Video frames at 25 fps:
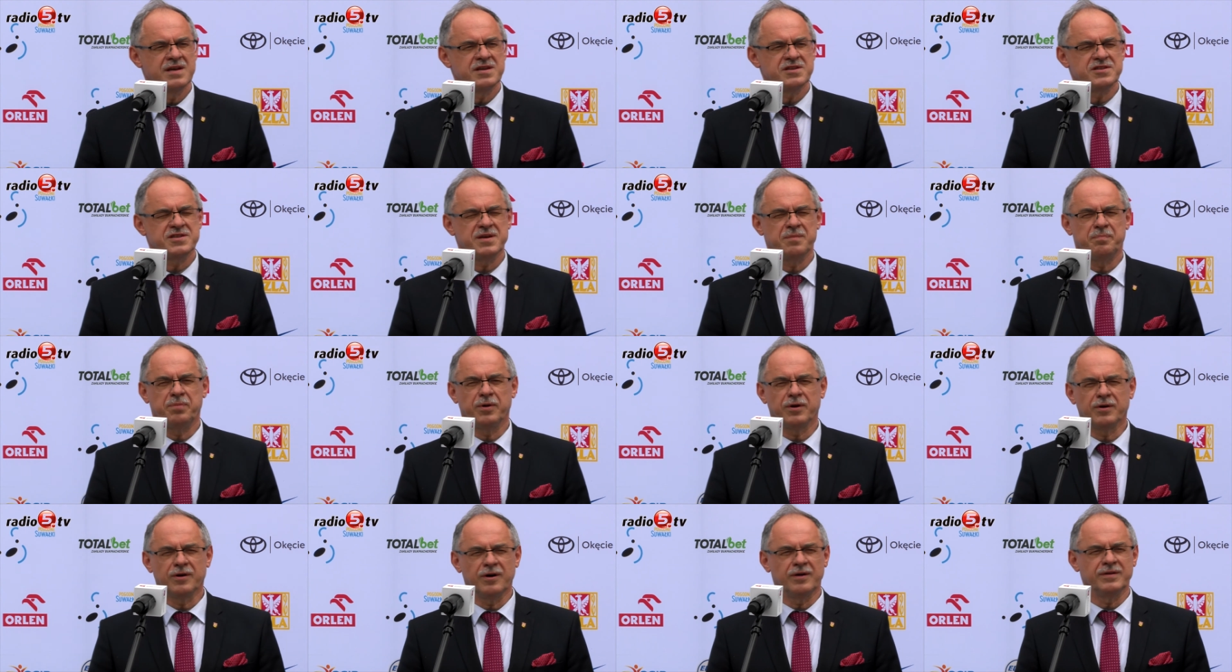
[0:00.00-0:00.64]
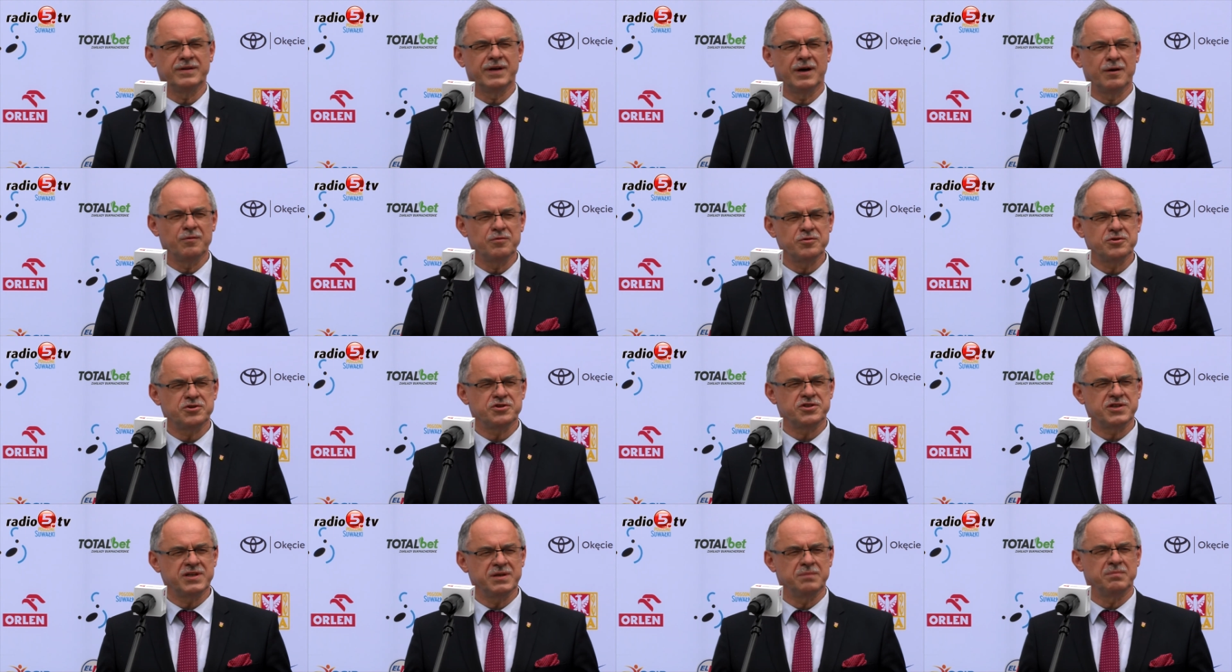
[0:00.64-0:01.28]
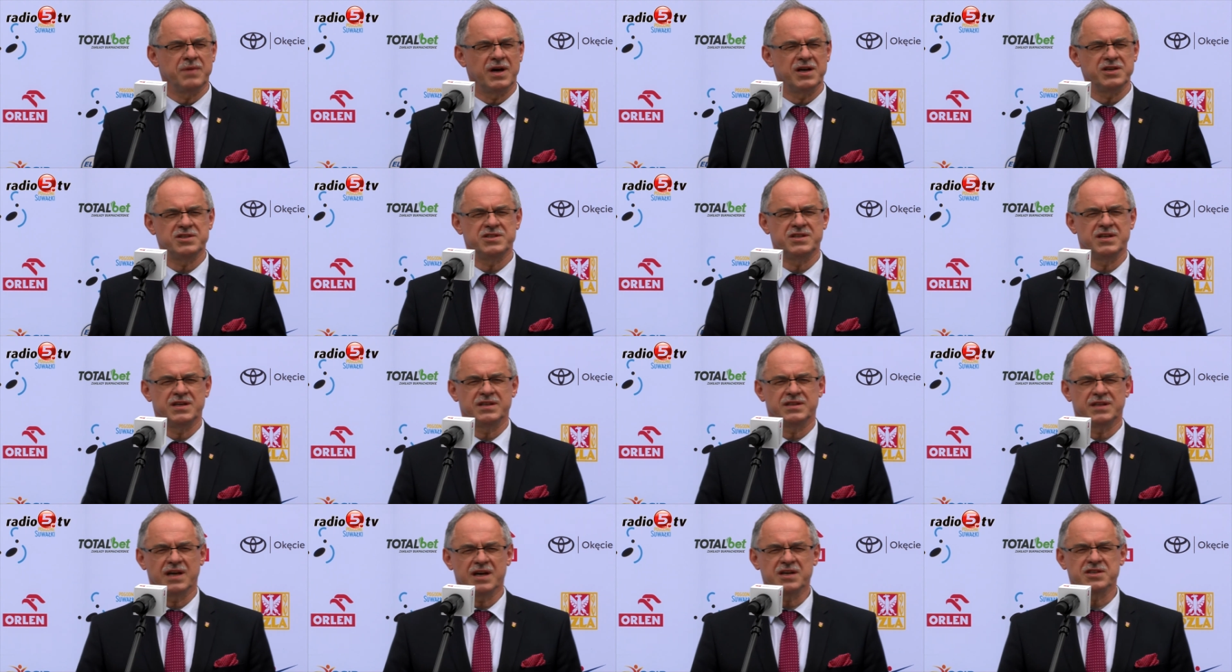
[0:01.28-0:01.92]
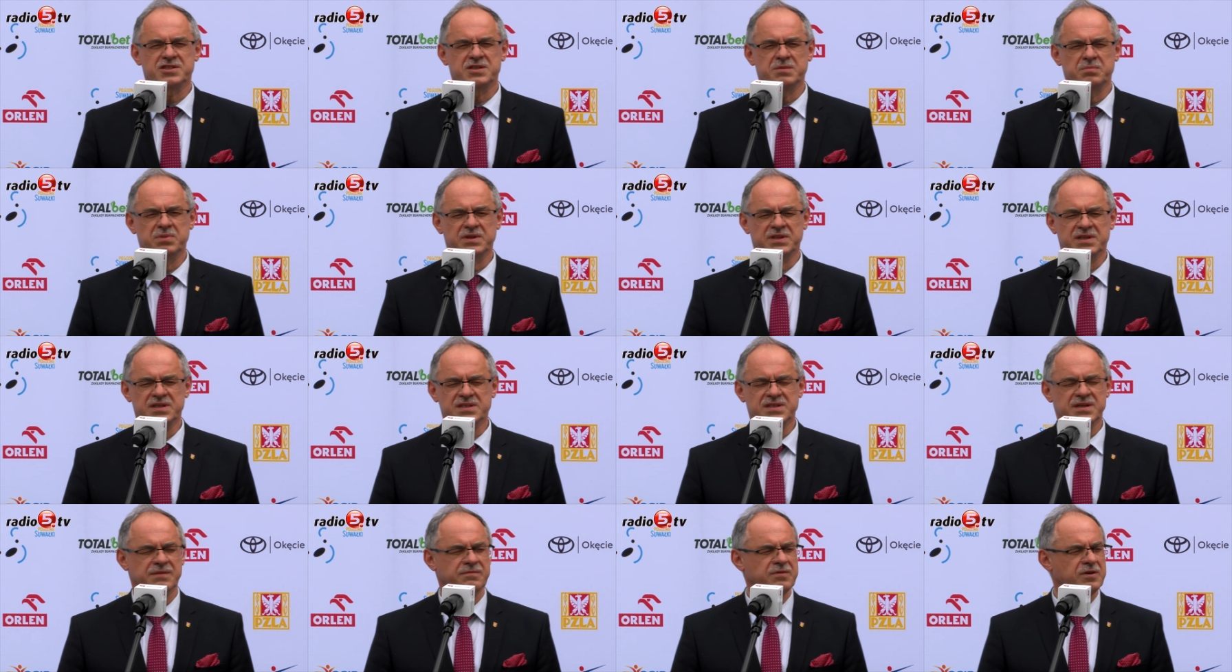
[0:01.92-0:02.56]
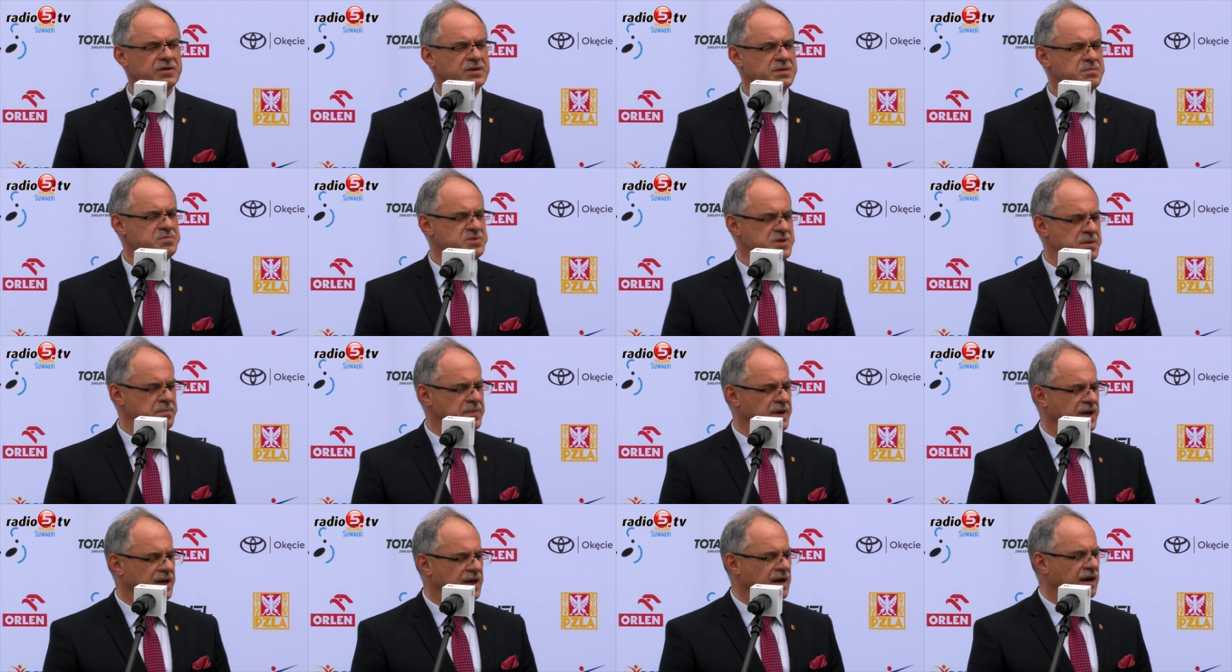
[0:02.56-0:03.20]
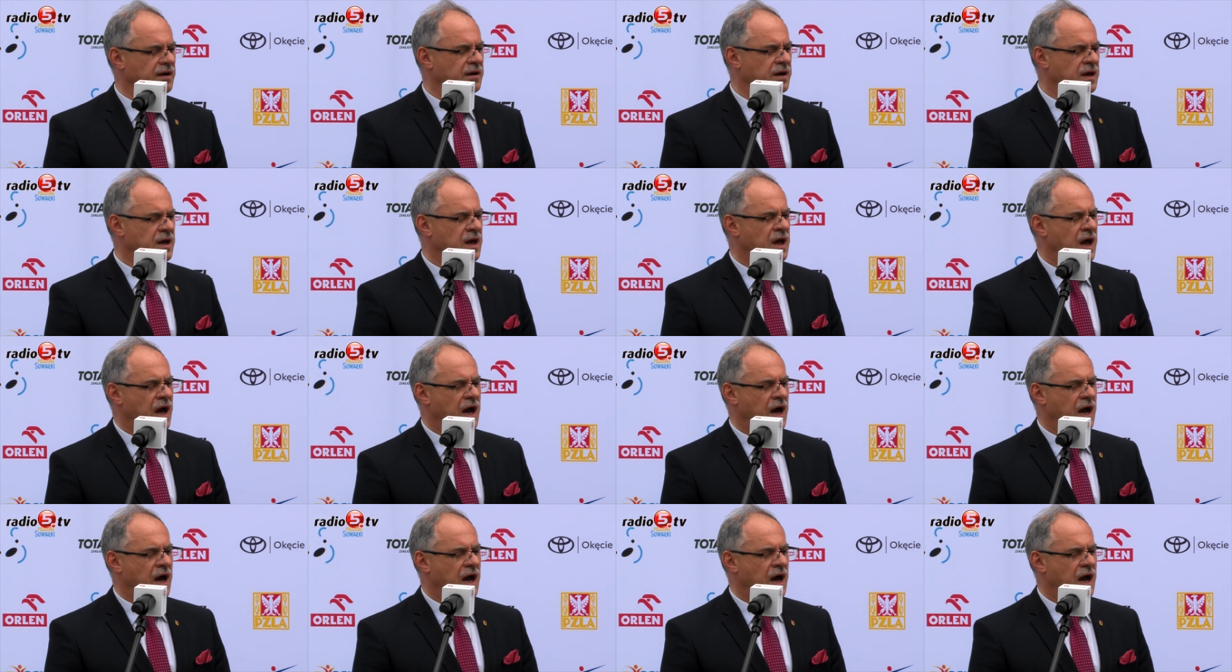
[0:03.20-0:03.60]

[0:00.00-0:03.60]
że pogoda utrzyma się tak, żeby te zawody przebiegały